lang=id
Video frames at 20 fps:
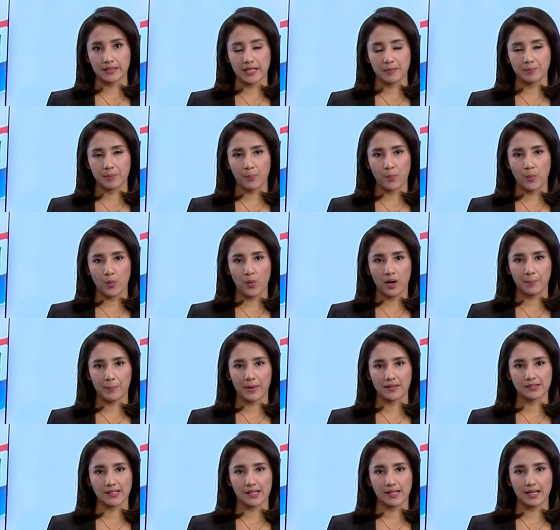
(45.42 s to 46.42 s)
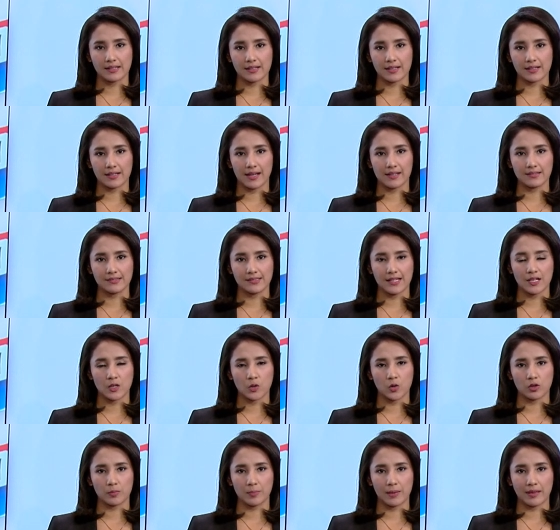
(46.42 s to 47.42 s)
dan pembuang pasangan kekasih
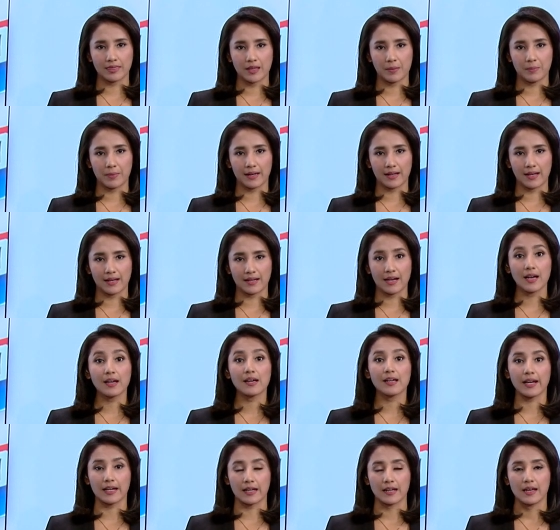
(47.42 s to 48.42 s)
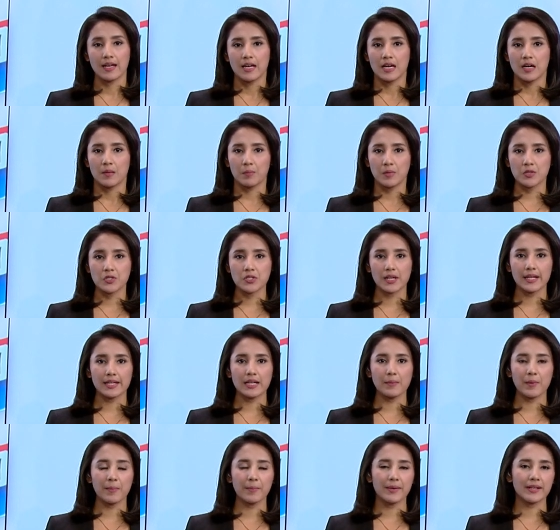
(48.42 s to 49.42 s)
korban tabrakan nagrek,
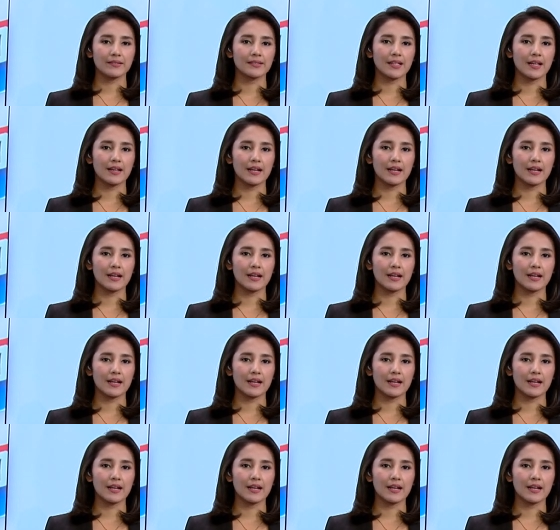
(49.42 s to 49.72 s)
menjalani pemeriksaan